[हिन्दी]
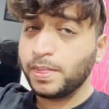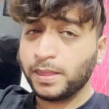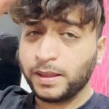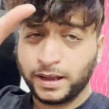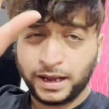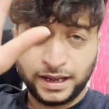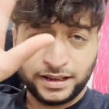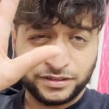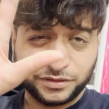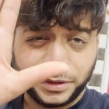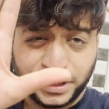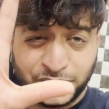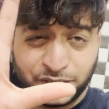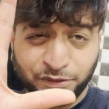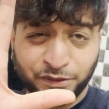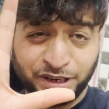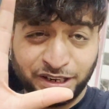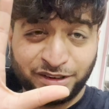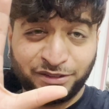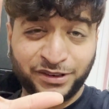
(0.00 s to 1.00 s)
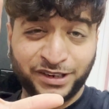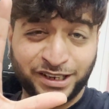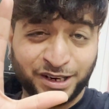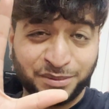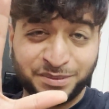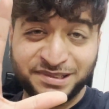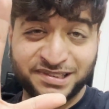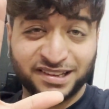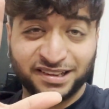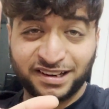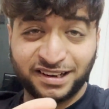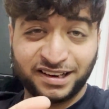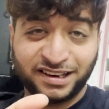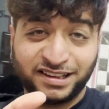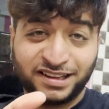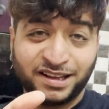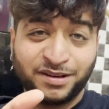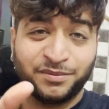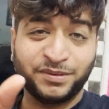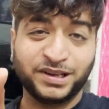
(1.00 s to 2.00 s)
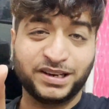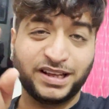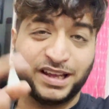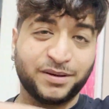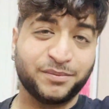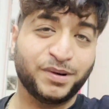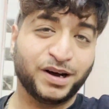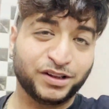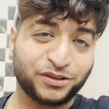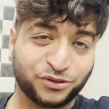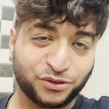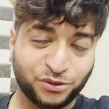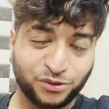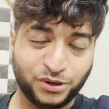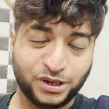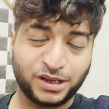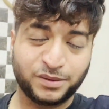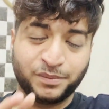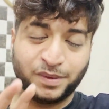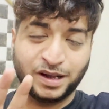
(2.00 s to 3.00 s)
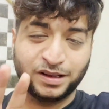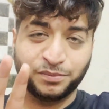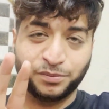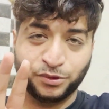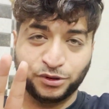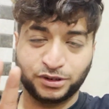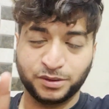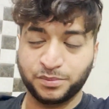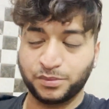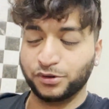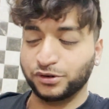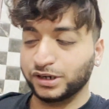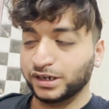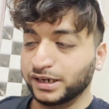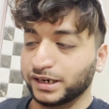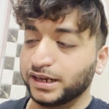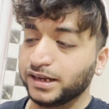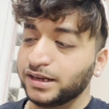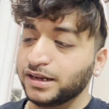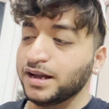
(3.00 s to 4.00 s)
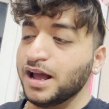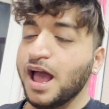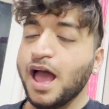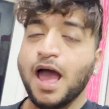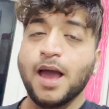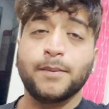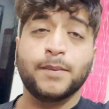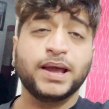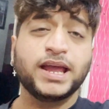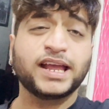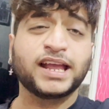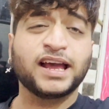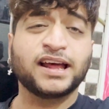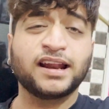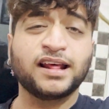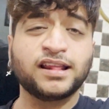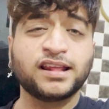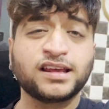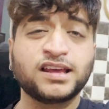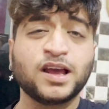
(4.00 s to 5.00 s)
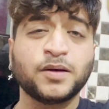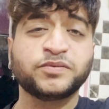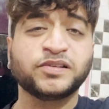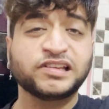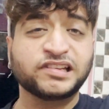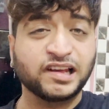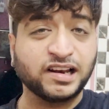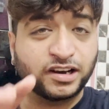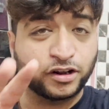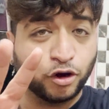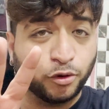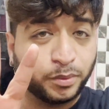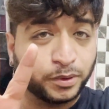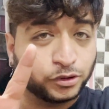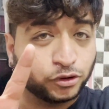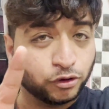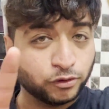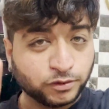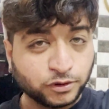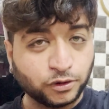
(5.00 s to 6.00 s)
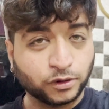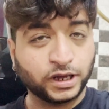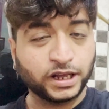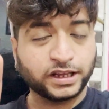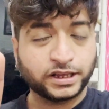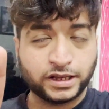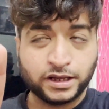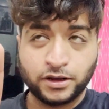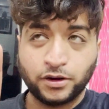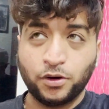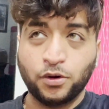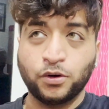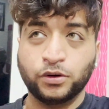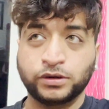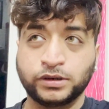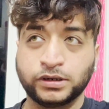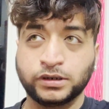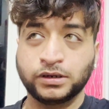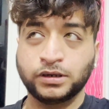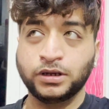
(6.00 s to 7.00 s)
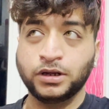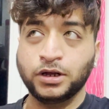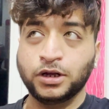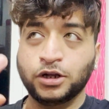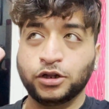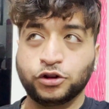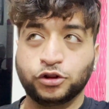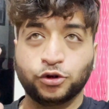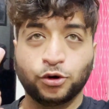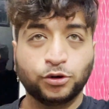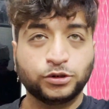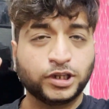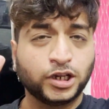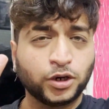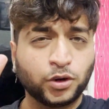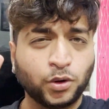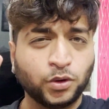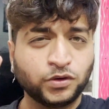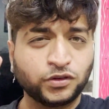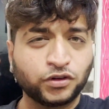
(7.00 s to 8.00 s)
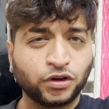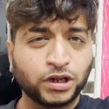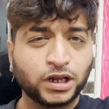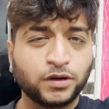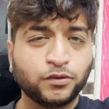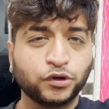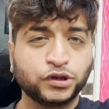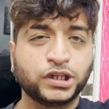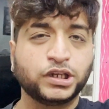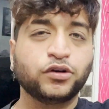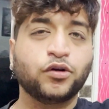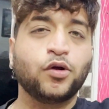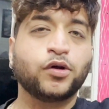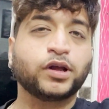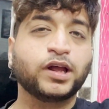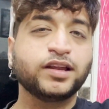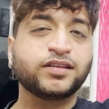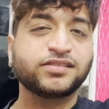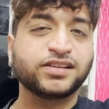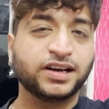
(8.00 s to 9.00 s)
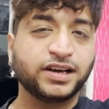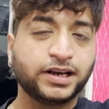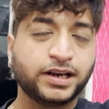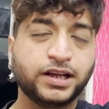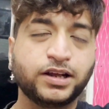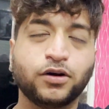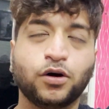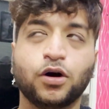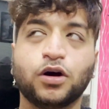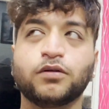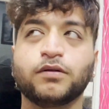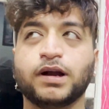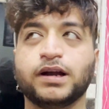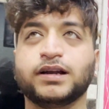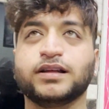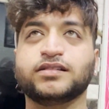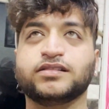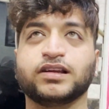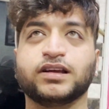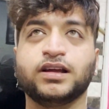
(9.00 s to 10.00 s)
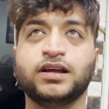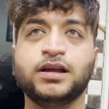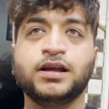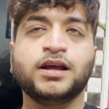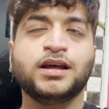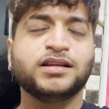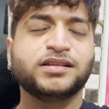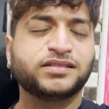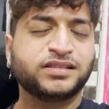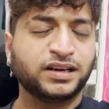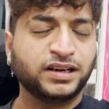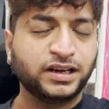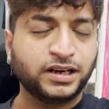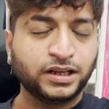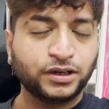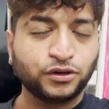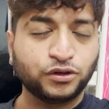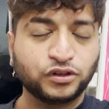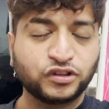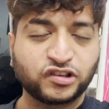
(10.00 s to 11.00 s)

गाइज वेट वेट वेट अभी जाना नहीं है मेरी एक बात सुन लो एक बात बहुत इंपॉर्टेंट है मैं ये कह रहा था कि आपसे चैनल के ऊपर दो लोग आएंगे और दो दिन कौन से होंगे वो दिन होंगे संडे और वेडनेसडे संडे को